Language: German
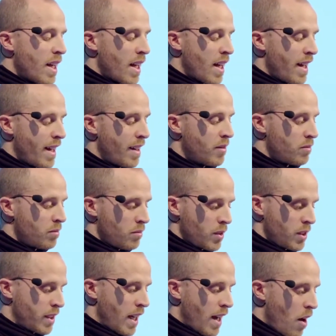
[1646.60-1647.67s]
äh,
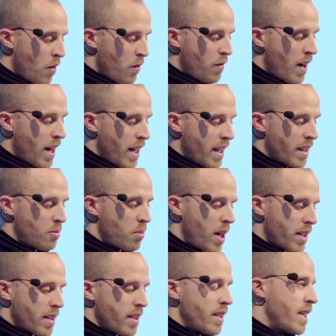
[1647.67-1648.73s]
sozusagen aufweist,
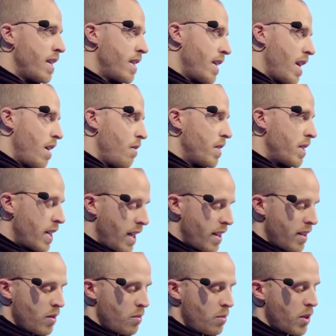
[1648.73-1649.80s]
Praxis, die sehr
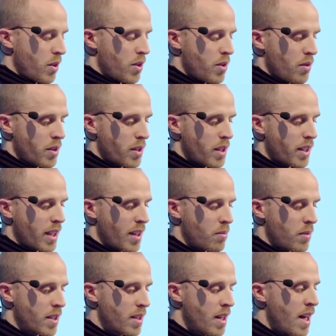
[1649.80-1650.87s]
effizienz- und
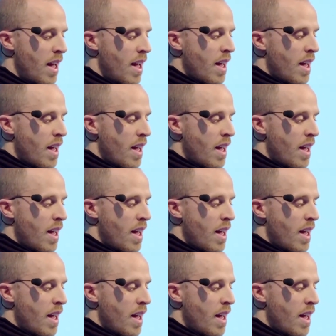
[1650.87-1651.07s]
produktionsgetrieben ist.